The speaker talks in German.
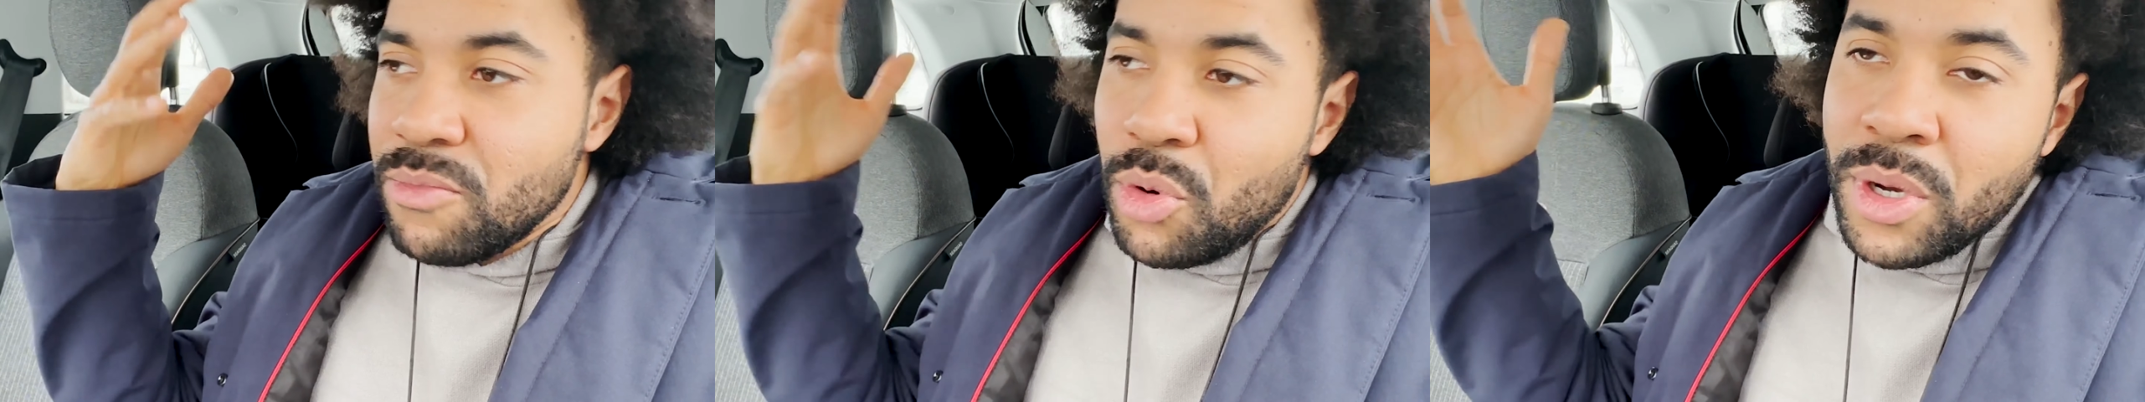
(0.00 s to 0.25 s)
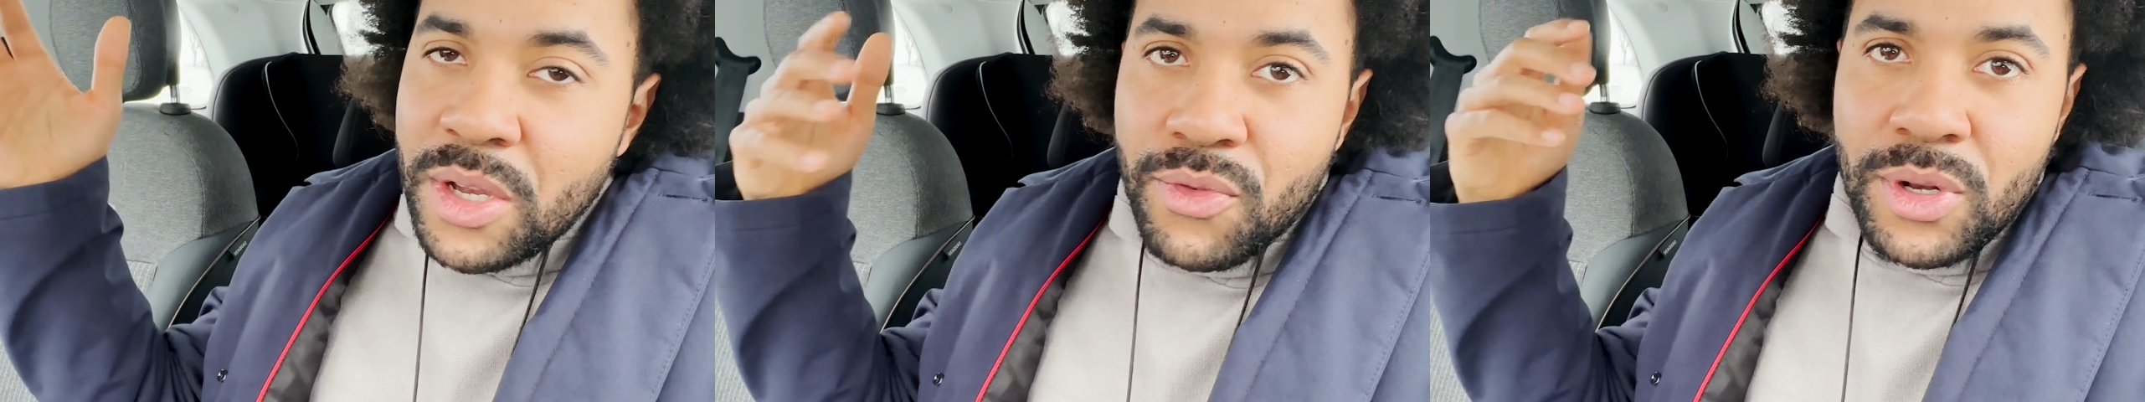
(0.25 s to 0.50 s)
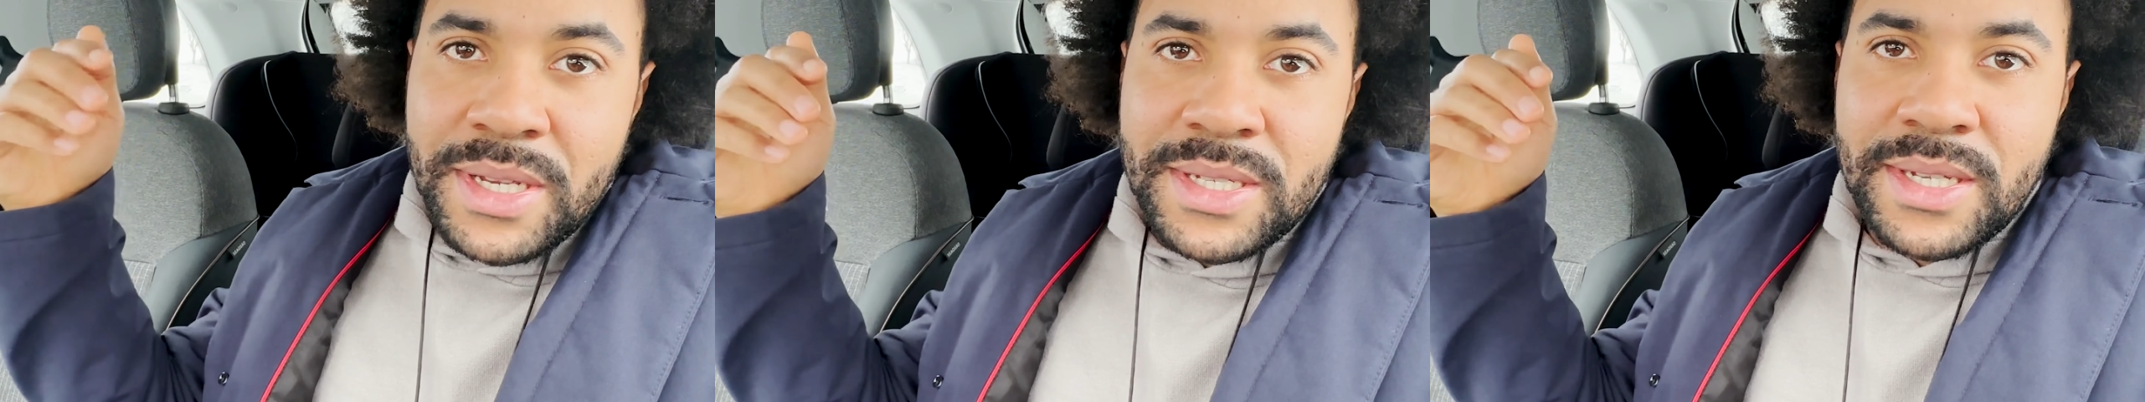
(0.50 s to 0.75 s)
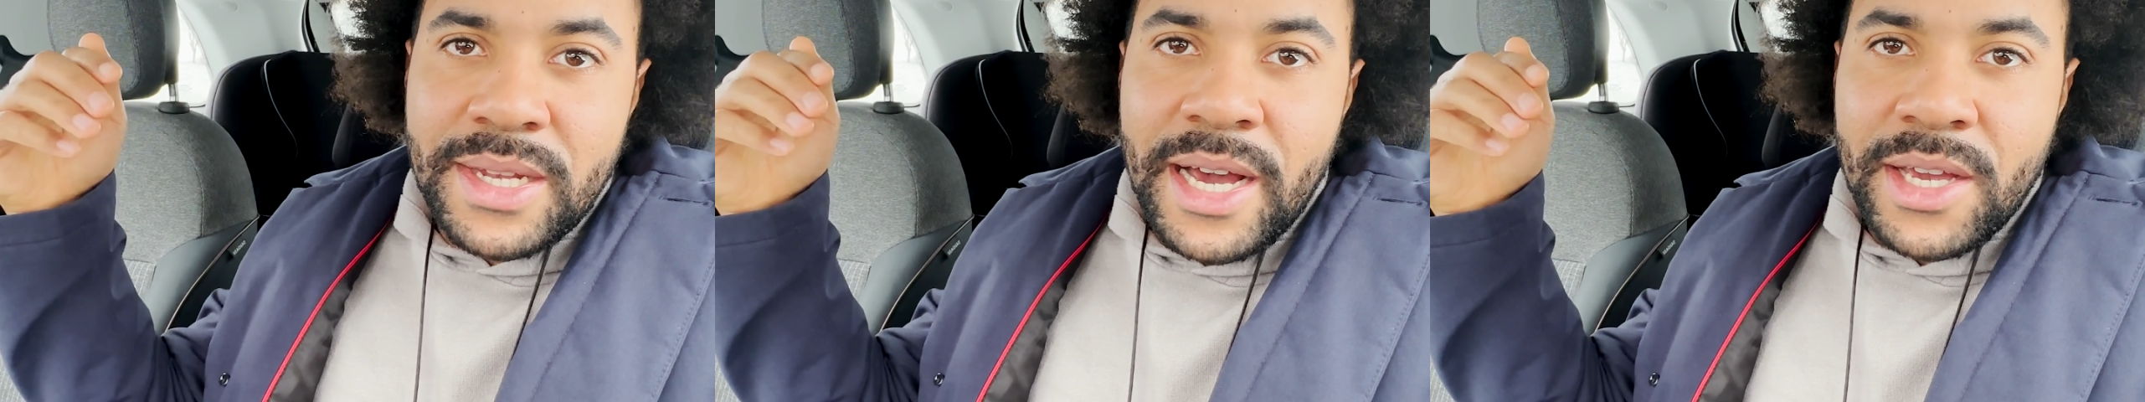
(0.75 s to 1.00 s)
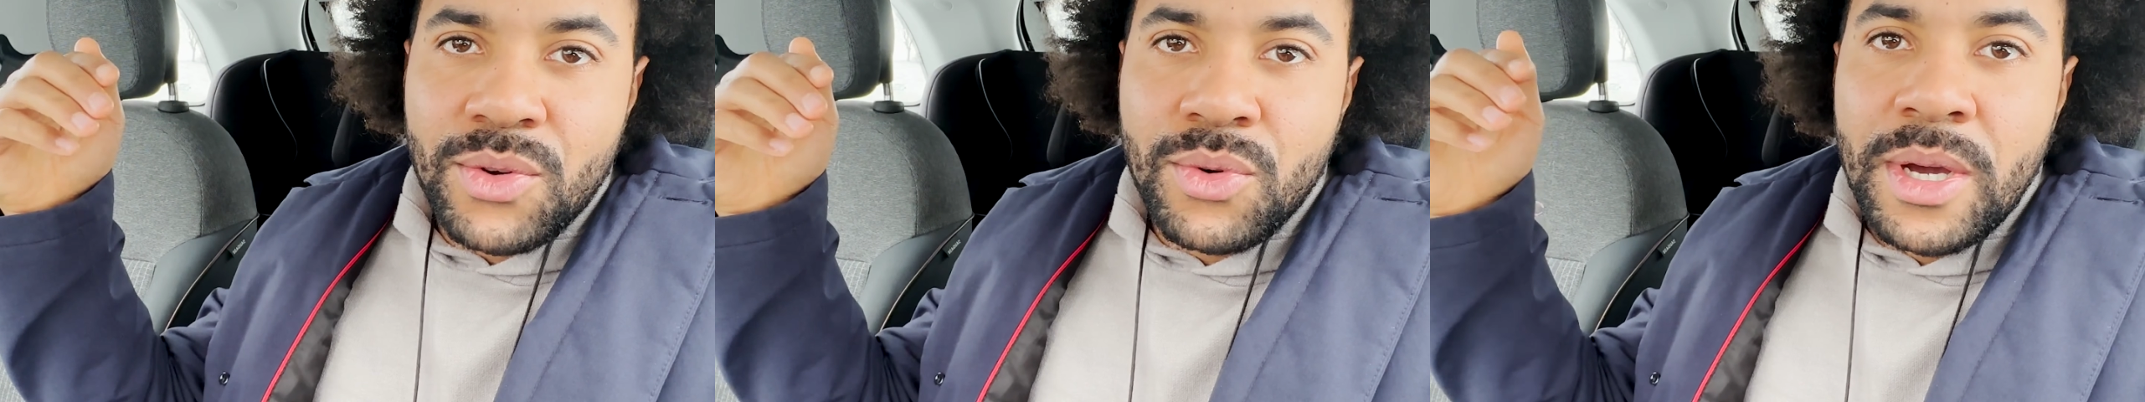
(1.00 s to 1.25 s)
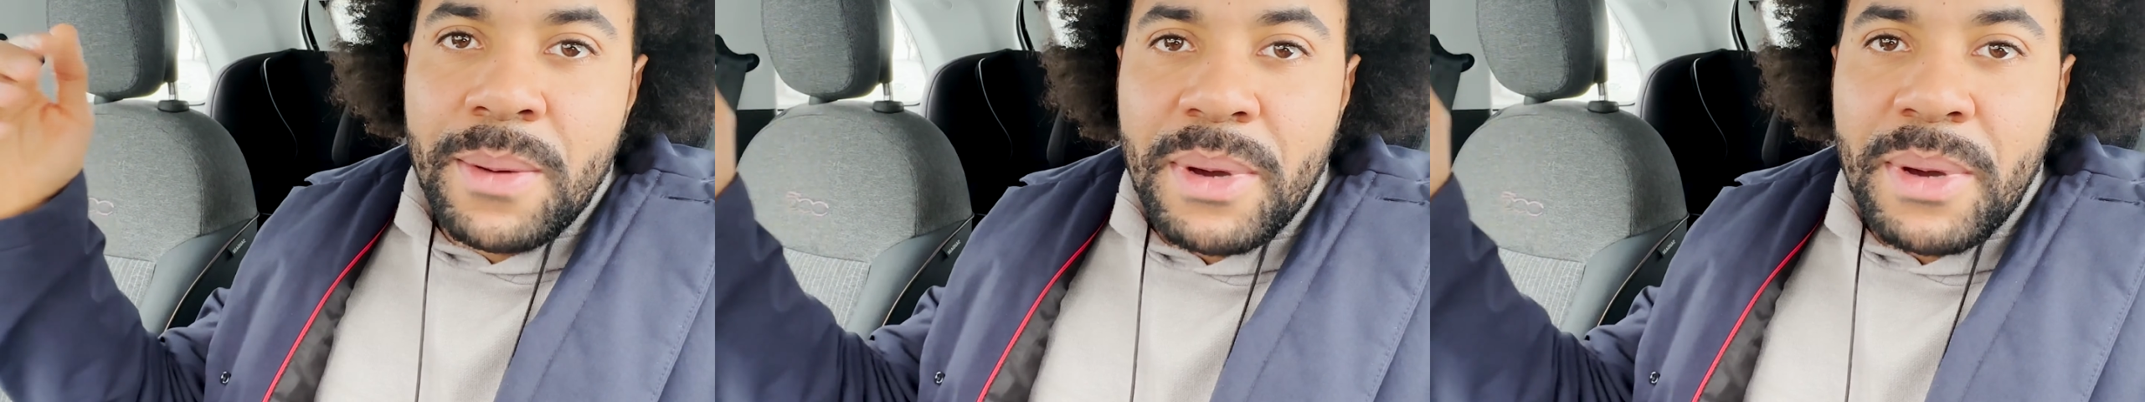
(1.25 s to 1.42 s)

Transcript: ungewöhnlichen Szenario,